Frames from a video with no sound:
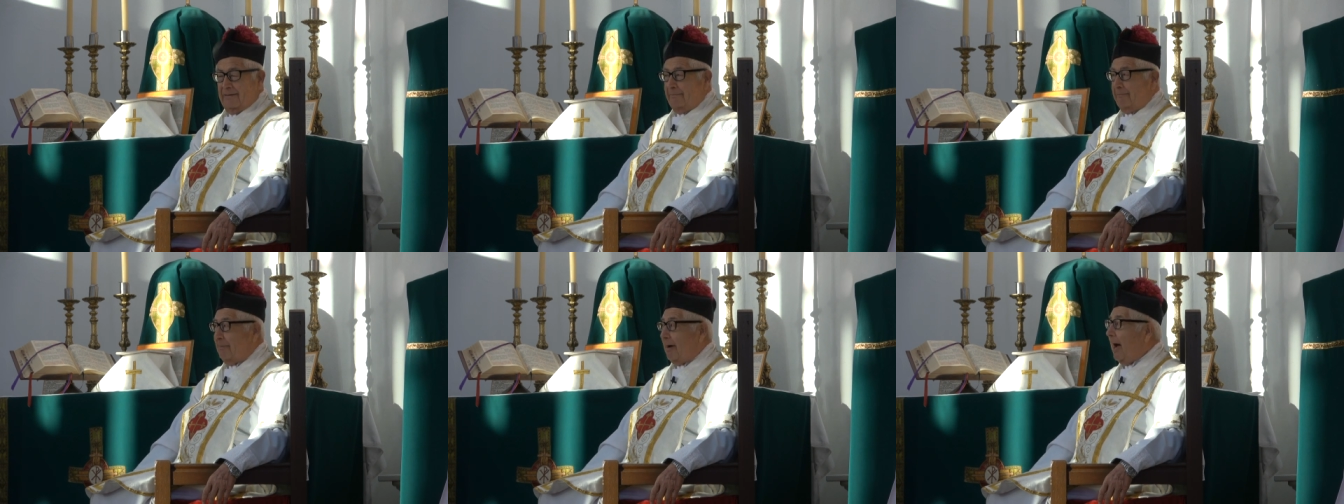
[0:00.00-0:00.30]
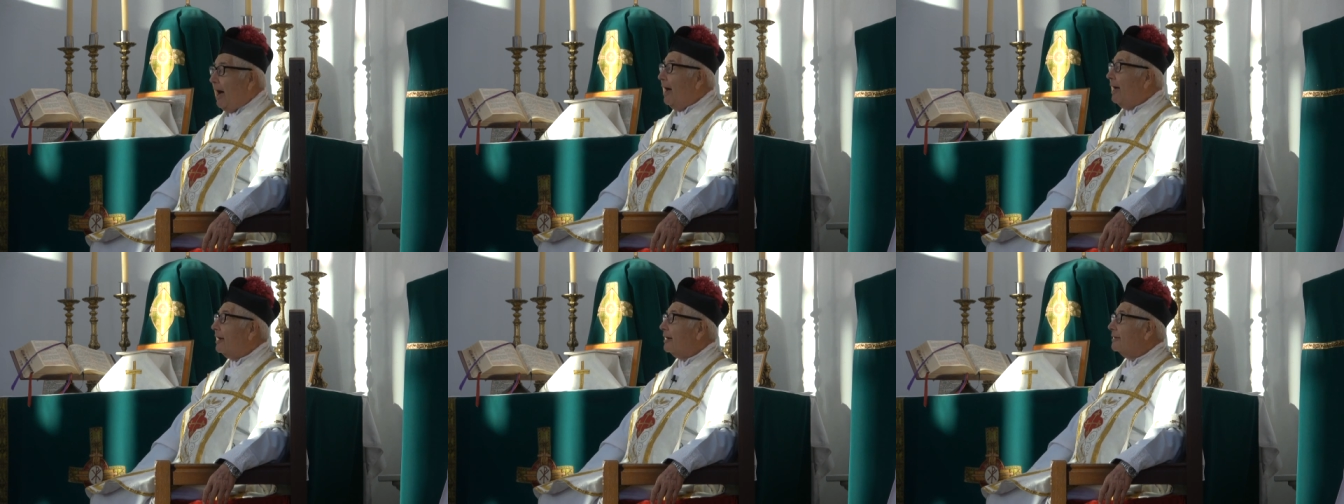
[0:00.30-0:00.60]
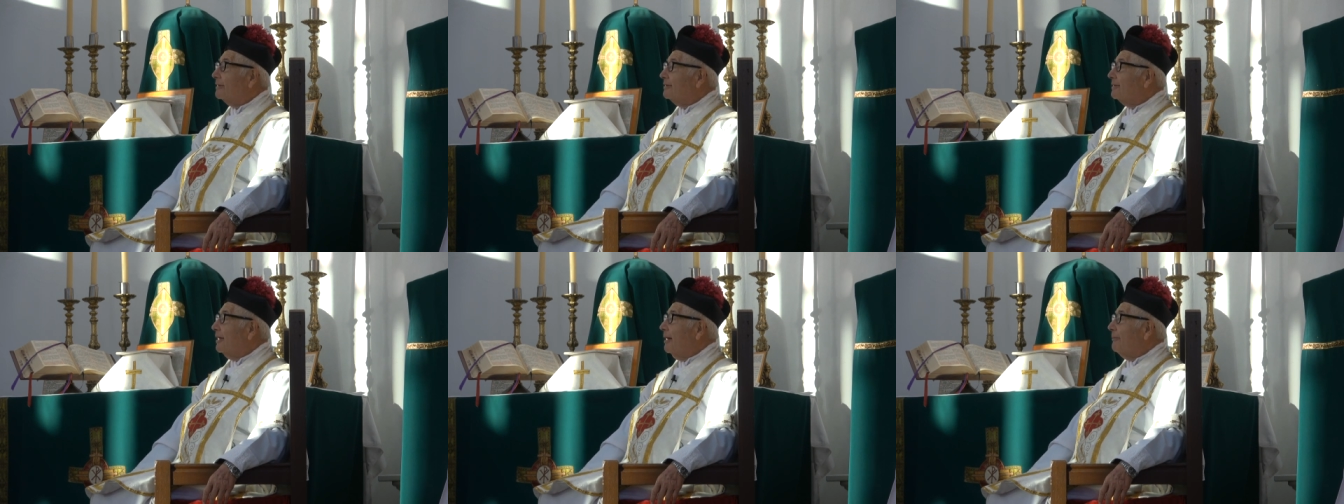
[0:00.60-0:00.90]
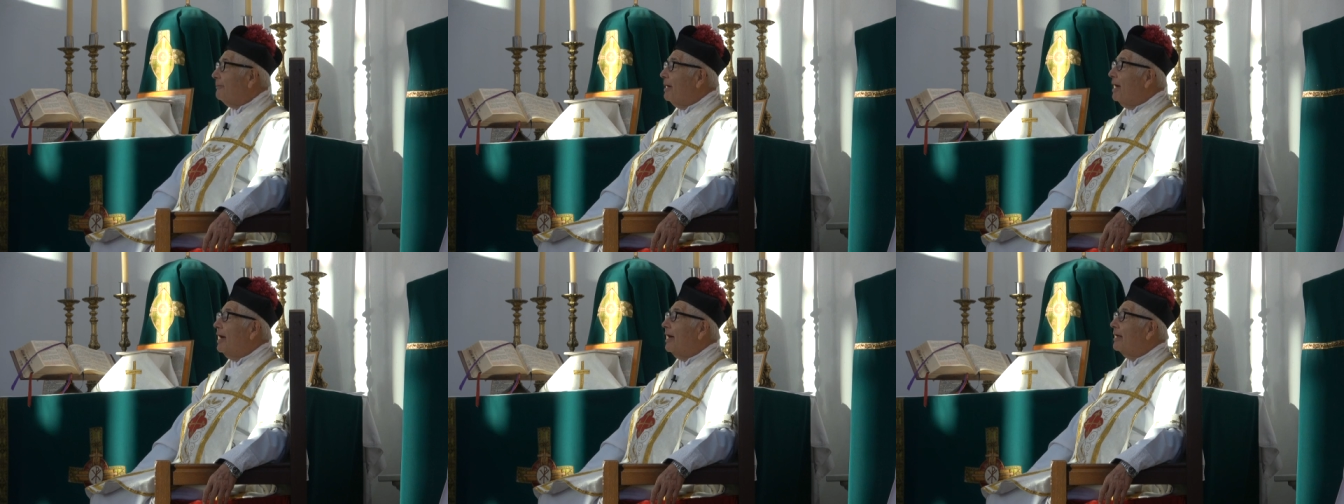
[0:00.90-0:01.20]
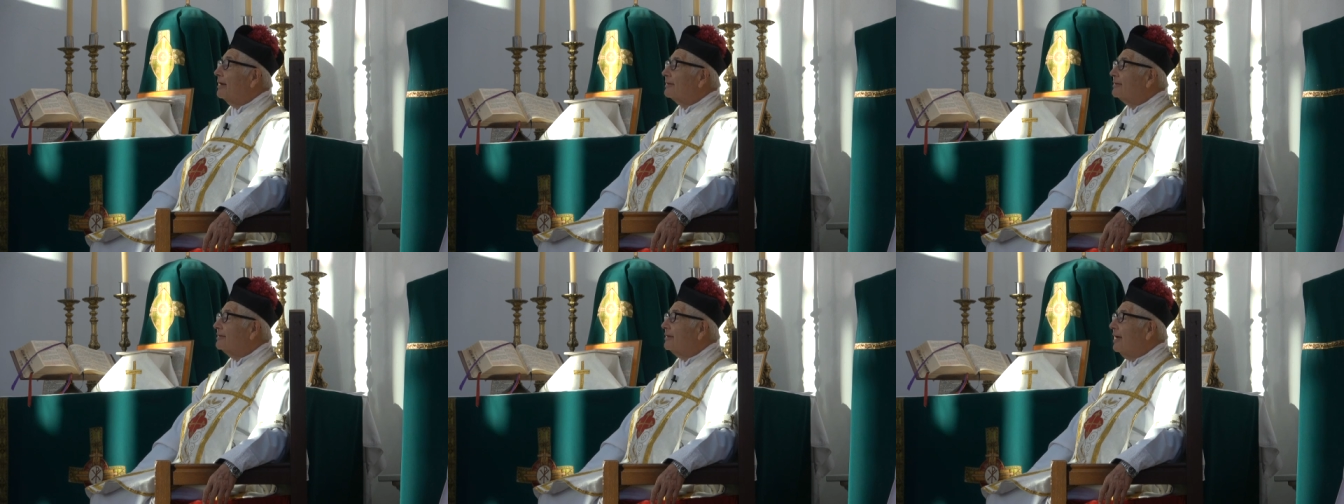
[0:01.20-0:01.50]
Marta,
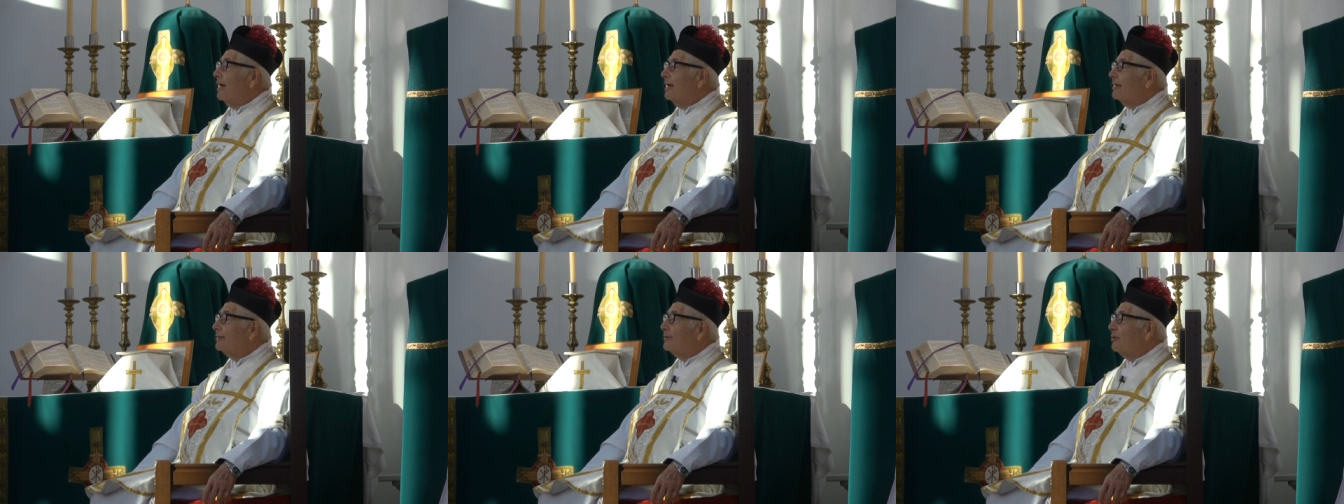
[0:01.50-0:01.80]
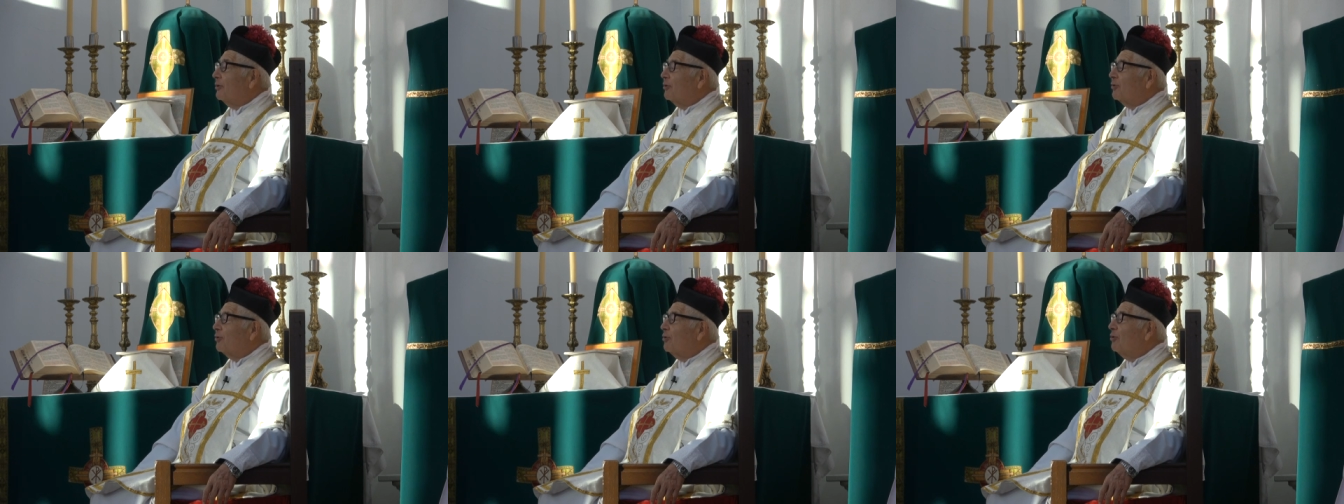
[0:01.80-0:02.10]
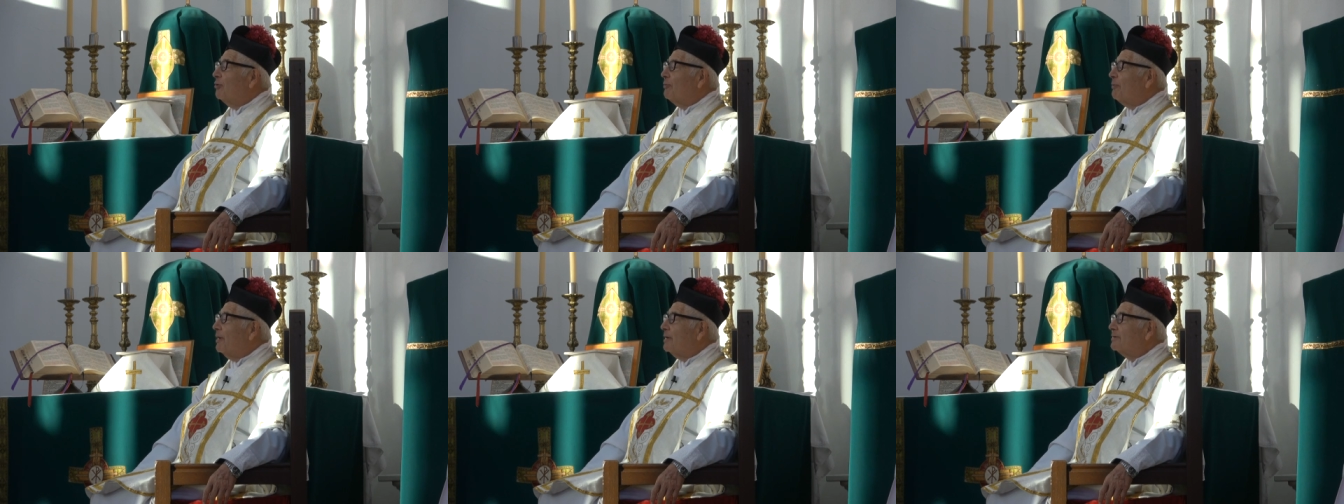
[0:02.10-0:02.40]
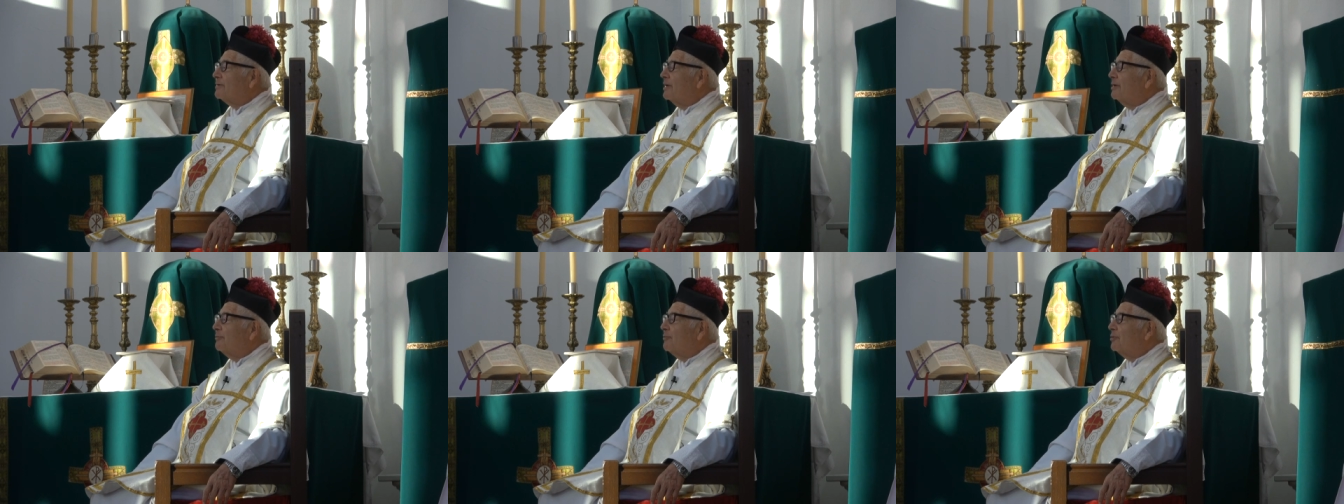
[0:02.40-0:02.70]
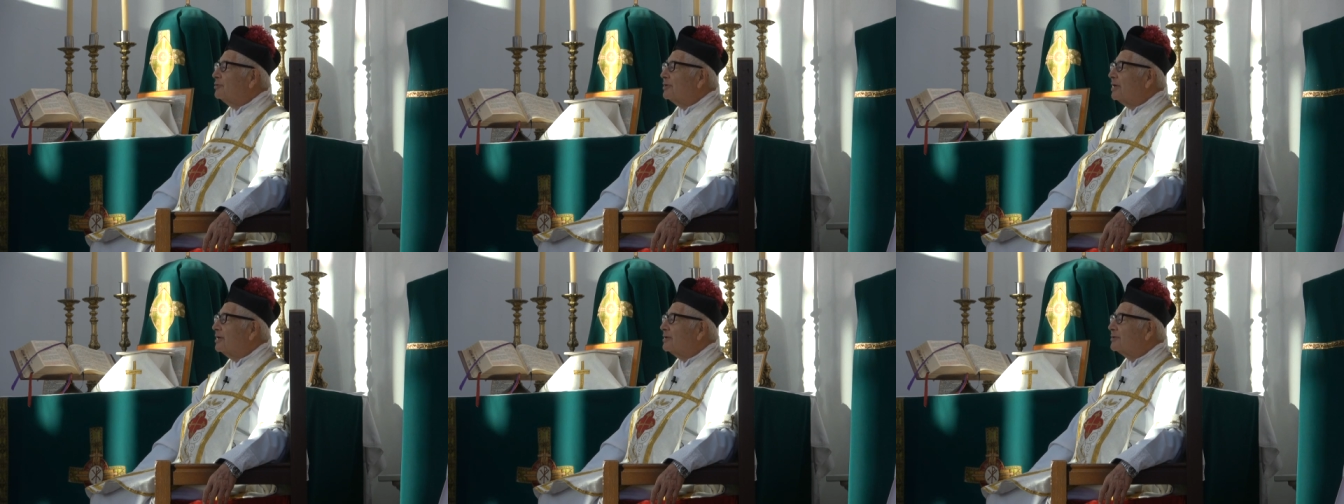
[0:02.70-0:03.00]
Marta, te ocupas en
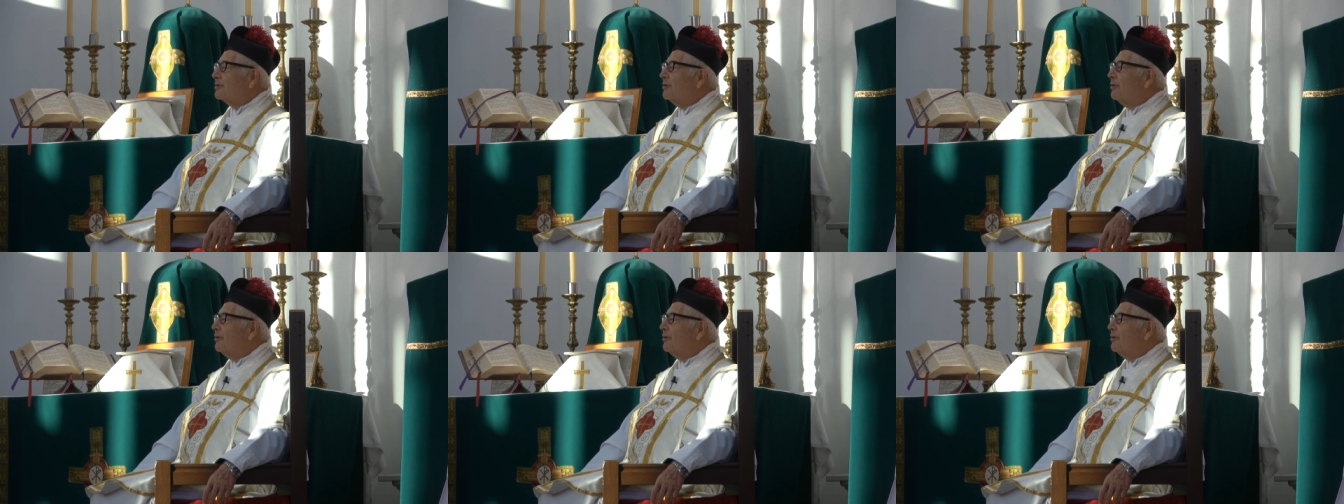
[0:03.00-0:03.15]
muchas